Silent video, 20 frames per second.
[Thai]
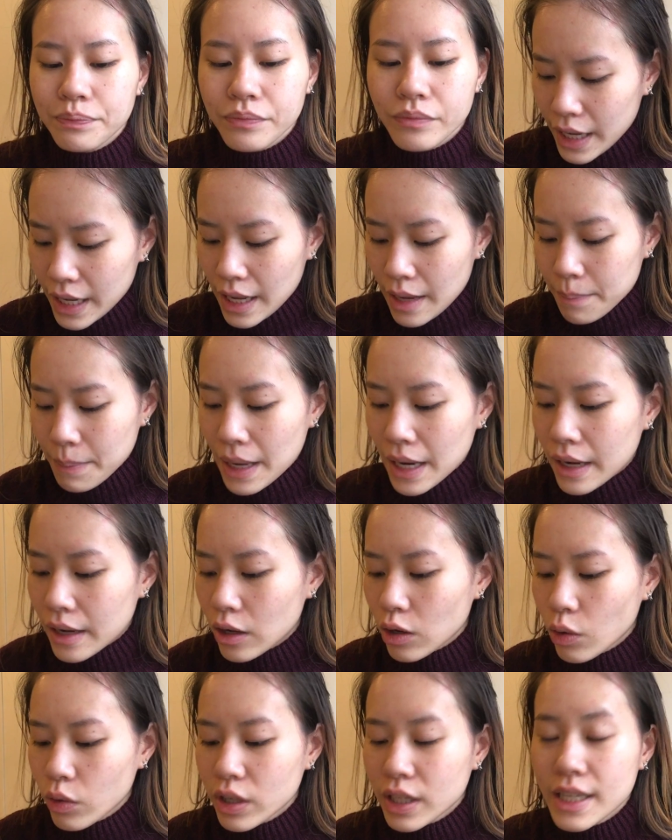อันนี้เป็น
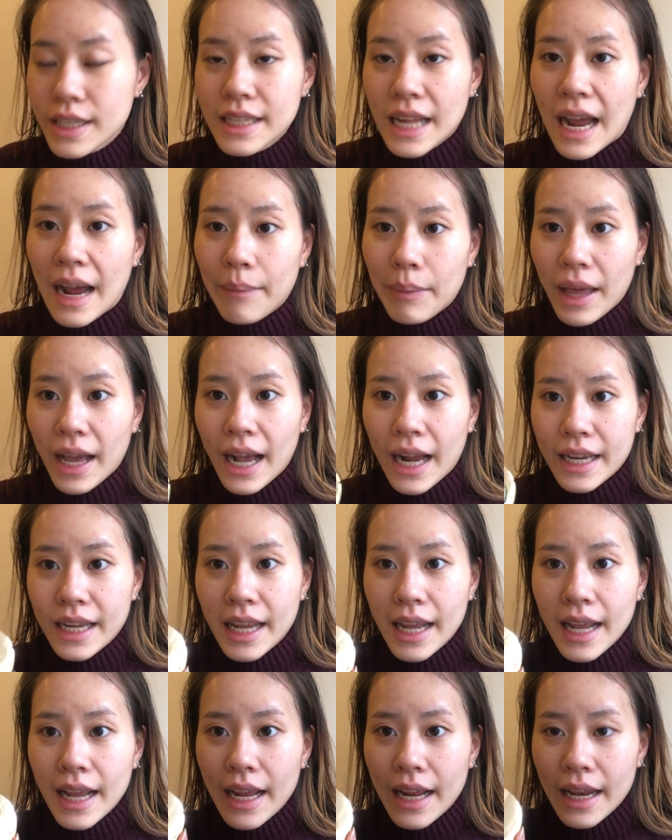รุ่นที่3นะคะ
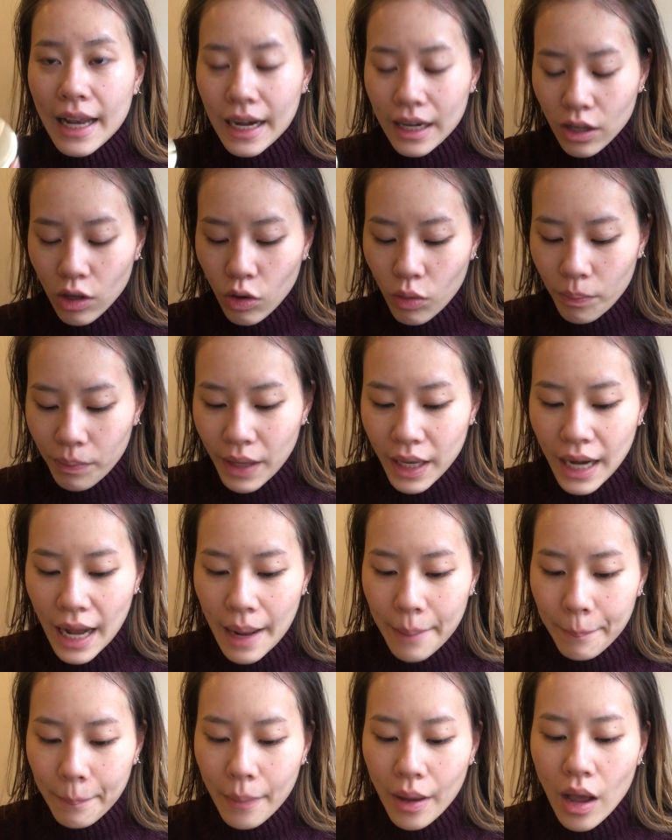ที่ร้านคมได้
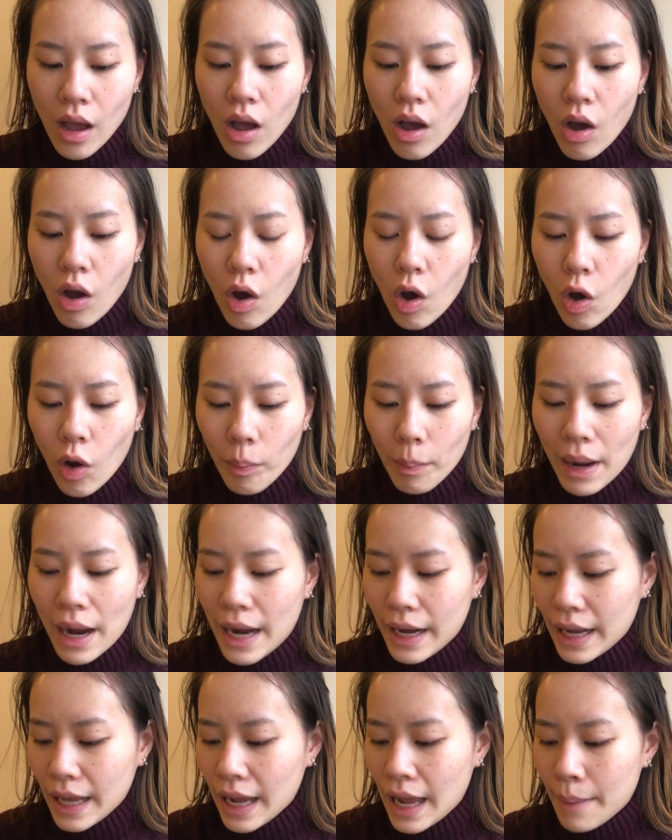ทำออกมา
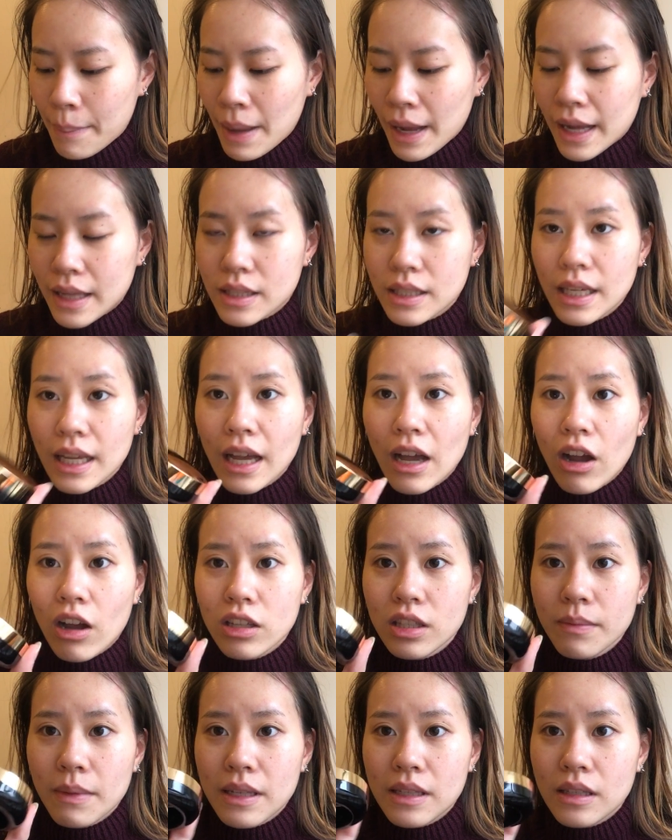นะคะแพคเกจจิ้งเขา
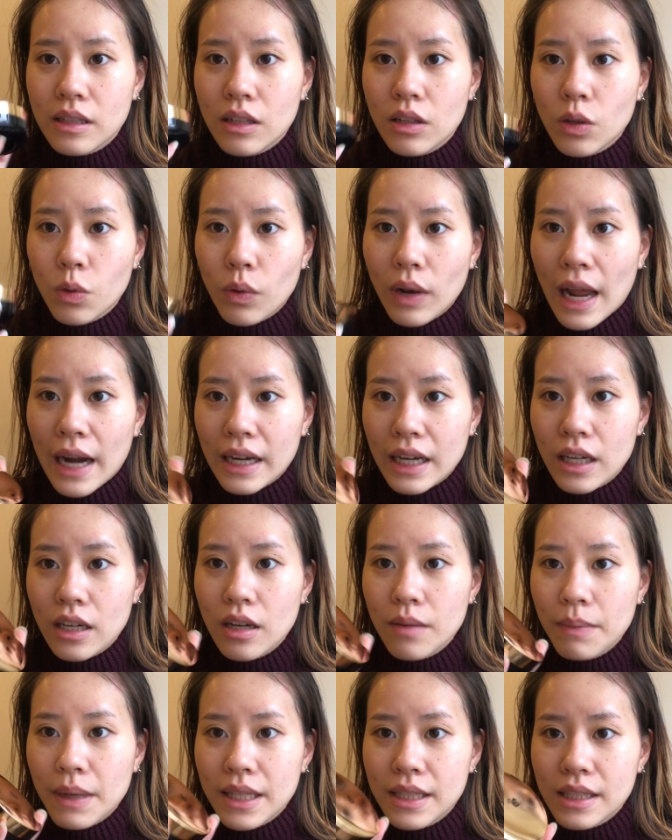ก็จะเป็นดูหรานิด
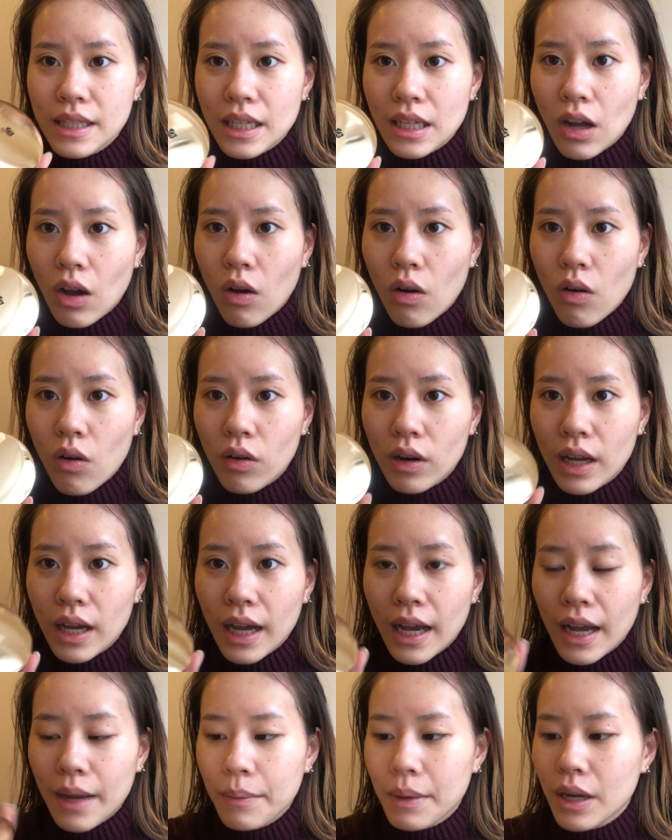นึงเป็นสีทอง
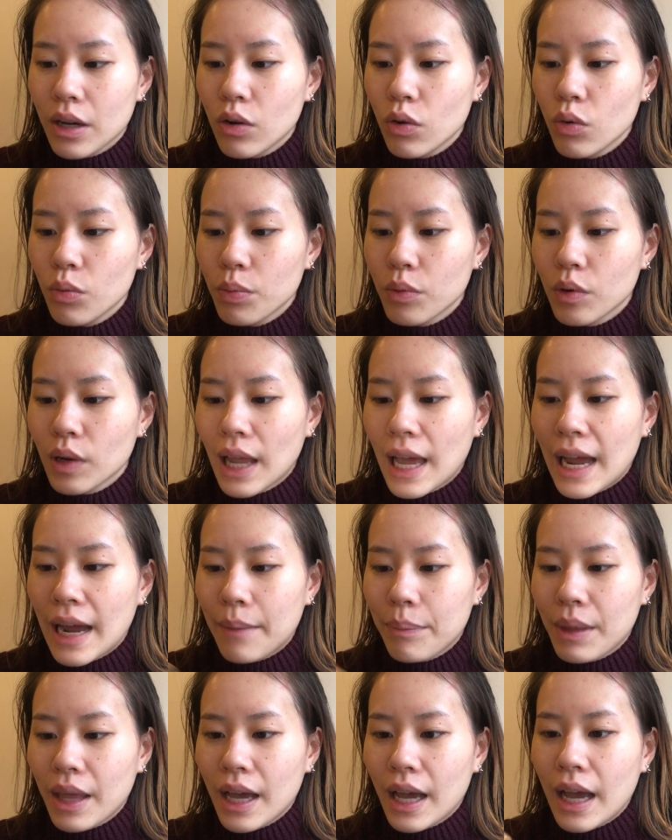นะคะมีรูปกุหลา
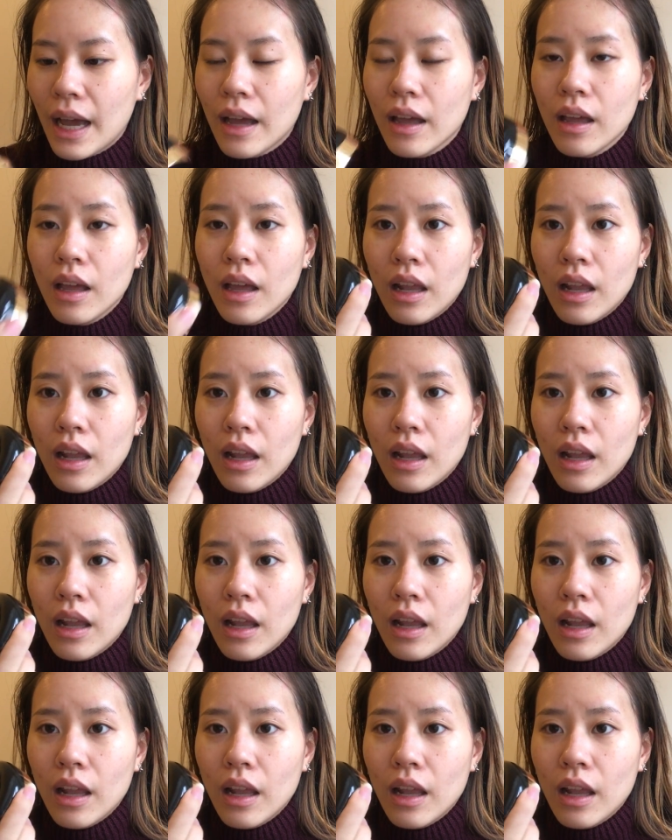บนะคะ